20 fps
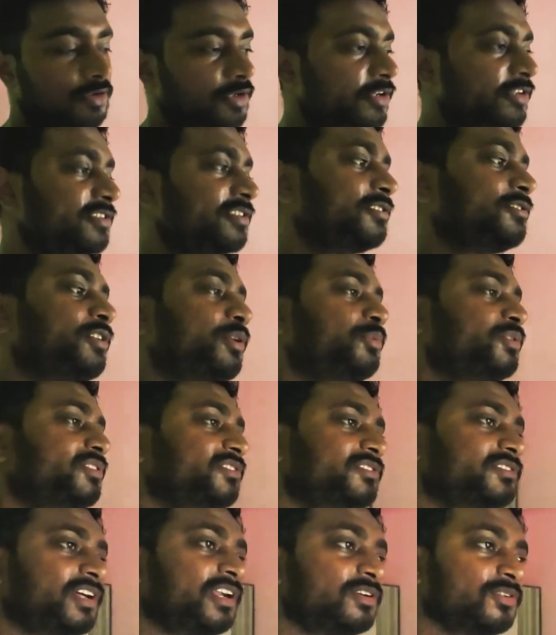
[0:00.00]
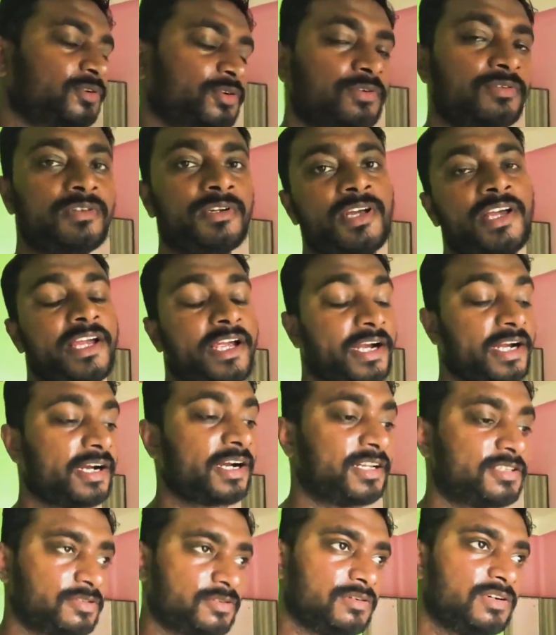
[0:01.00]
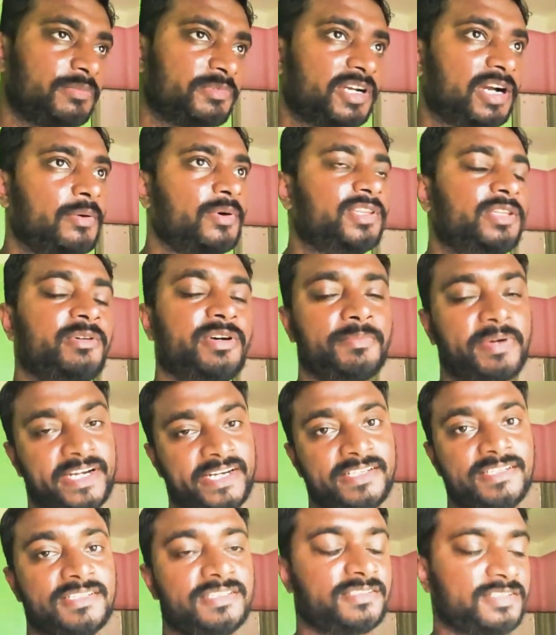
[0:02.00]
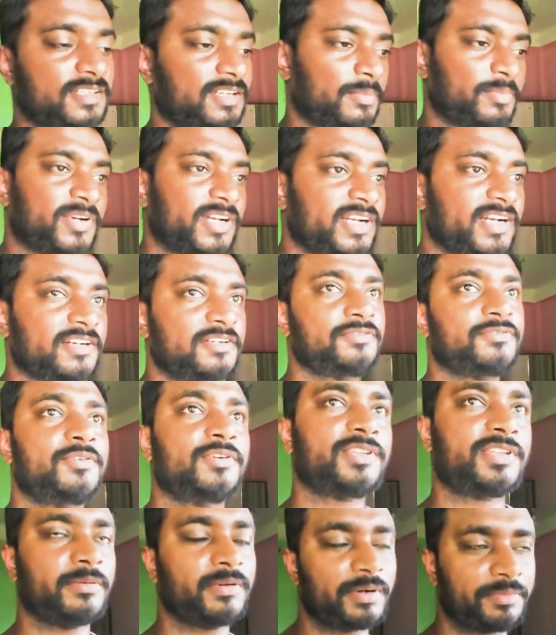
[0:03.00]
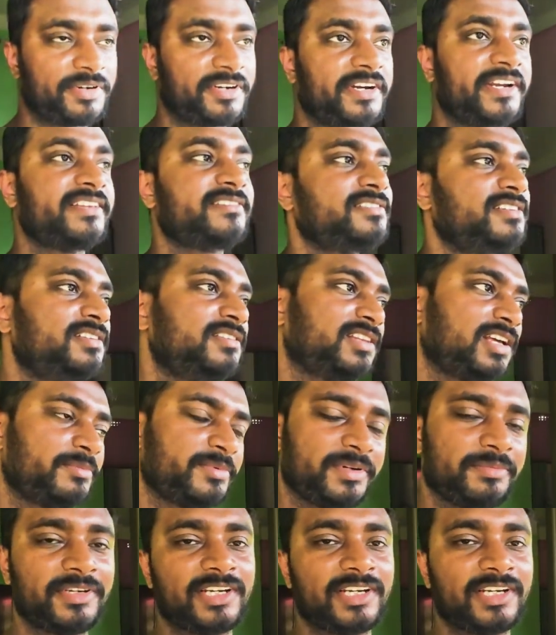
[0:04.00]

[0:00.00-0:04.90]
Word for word: হয়ে রয়েছেন তো আমি স্নান করুন একটা কাজ করুন আমি খাবার দাবার পাঠিয়ে দিচ্ছি আপনাকে আর কিছু করতে হবে আপনি রেস্ট নিন তারপরে